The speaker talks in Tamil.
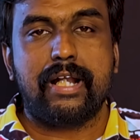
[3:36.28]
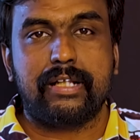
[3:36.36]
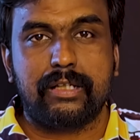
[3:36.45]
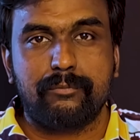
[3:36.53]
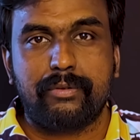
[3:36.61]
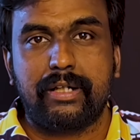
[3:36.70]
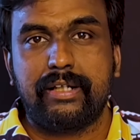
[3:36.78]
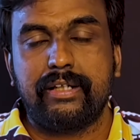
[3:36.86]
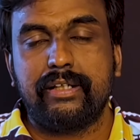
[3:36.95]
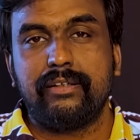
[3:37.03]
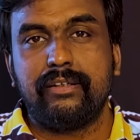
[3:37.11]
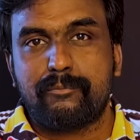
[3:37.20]
ஆனதுக்கு பிறகு
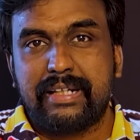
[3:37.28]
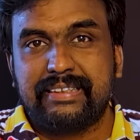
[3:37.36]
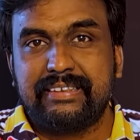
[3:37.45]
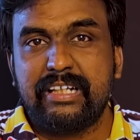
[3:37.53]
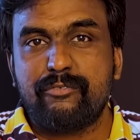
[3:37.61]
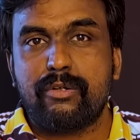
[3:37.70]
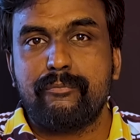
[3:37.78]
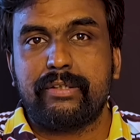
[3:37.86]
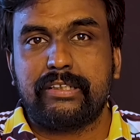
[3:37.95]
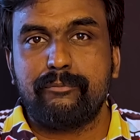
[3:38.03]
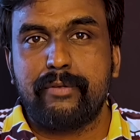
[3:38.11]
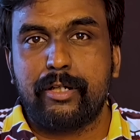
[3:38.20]
ப்ரெஸ்
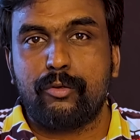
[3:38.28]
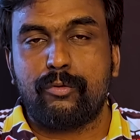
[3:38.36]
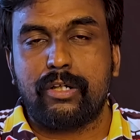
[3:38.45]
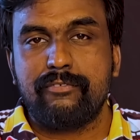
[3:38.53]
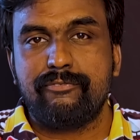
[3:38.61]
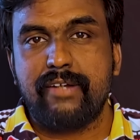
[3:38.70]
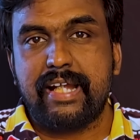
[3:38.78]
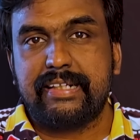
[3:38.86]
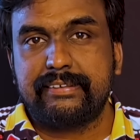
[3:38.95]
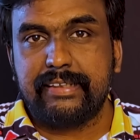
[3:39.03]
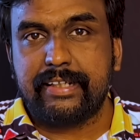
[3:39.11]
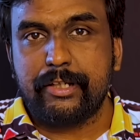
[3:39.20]
இன்ஃபர்மேஷன் பியூரோவோட ஃபேக்ட்
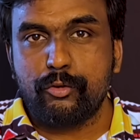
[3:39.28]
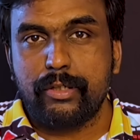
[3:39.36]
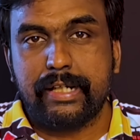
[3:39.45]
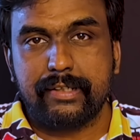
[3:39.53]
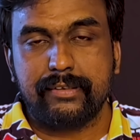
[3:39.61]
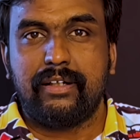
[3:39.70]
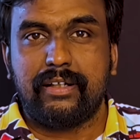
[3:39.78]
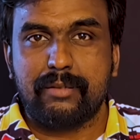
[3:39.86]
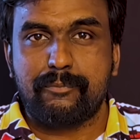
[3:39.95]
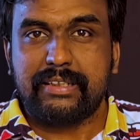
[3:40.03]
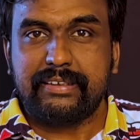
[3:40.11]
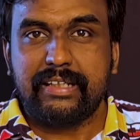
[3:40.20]
செக் யூனிட் இந்த
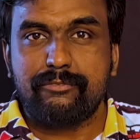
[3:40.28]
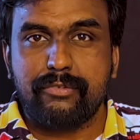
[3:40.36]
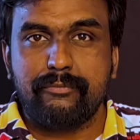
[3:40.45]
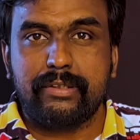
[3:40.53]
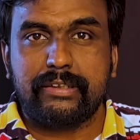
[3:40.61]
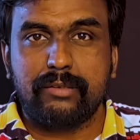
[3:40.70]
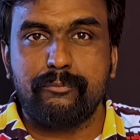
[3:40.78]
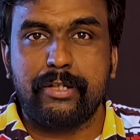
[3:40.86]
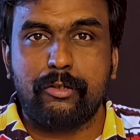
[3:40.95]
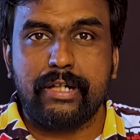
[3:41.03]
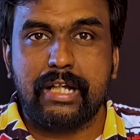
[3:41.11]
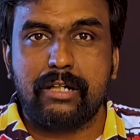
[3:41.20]
ப்ரெஸ் இன்ஃபர்மேஷன்
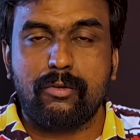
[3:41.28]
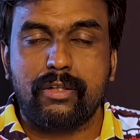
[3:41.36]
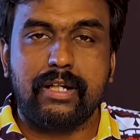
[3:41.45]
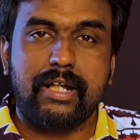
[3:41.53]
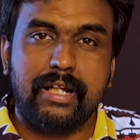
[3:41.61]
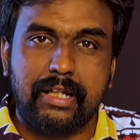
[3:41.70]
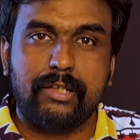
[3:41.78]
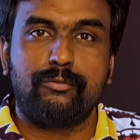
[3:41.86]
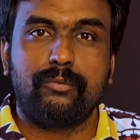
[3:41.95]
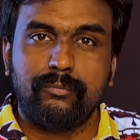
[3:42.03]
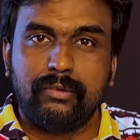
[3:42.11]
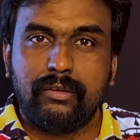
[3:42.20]
பீரோ யாரோடதுன்னா
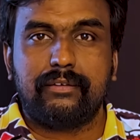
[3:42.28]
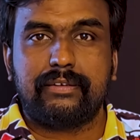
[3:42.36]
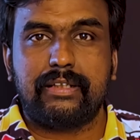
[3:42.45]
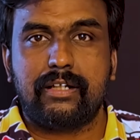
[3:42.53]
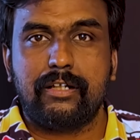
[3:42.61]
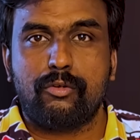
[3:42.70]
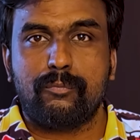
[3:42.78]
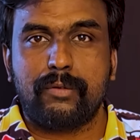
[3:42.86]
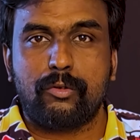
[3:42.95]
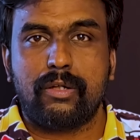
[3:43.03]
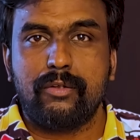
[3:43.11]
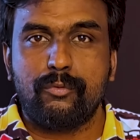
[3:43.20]
அதுவும் சென்ட்ரல்
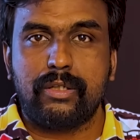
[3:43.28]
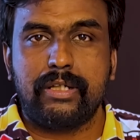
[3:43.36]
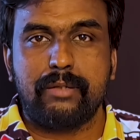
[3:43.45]
கவர்மெண்ட்டோட ஒரு